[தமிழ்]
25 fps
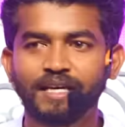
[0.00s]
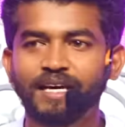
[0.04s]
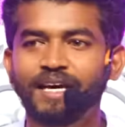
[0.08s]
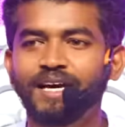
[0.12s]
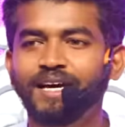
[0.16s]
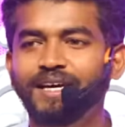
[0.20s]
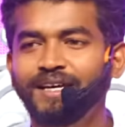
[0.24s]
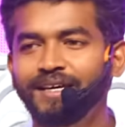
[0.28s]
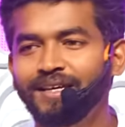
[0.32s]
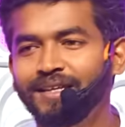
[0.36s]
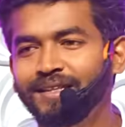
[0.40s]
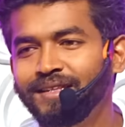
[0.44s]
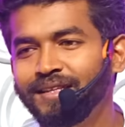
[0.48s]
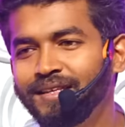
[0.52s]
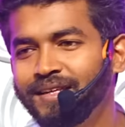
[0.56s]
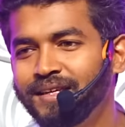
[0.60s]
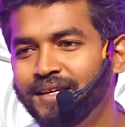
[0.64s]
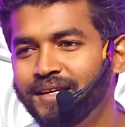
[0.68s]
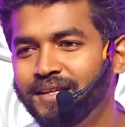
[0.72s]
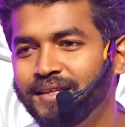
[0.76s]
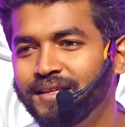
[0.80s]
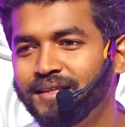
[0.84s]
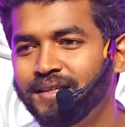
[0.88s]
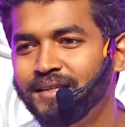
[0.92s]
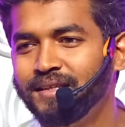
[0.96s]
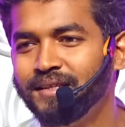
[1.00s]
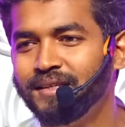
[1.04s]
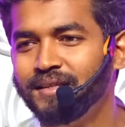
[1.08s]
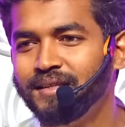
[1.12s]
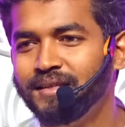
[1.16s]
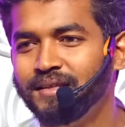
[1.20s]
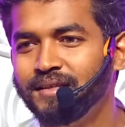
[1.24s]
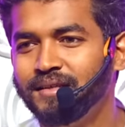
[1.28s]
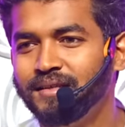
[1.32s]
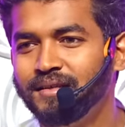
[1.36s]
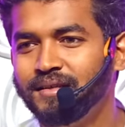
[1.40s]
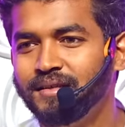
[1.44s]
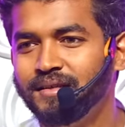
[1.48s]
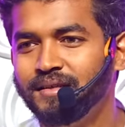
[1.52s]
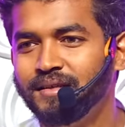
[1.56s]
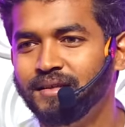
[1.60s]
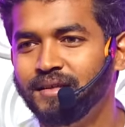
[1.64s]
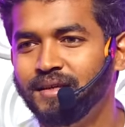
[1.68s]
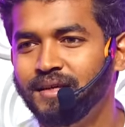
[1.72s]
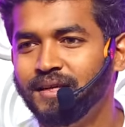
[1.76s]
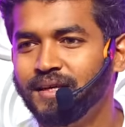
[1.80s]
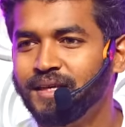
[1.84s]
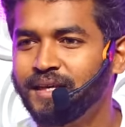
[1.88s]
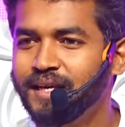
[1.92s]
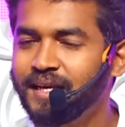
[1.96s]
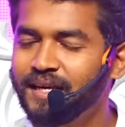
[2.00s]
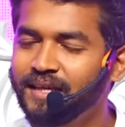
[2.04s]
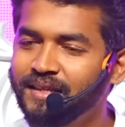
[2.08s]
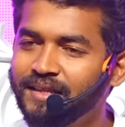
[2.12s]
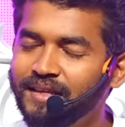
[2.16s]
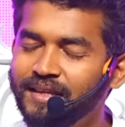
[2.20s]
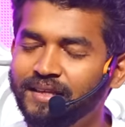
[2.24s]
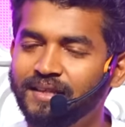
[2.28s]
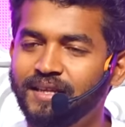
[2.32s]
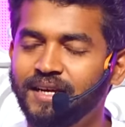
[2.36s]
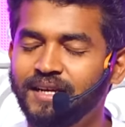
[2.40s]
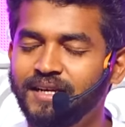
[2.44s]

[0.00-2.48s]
ஏங்க தீராது கிணத்துல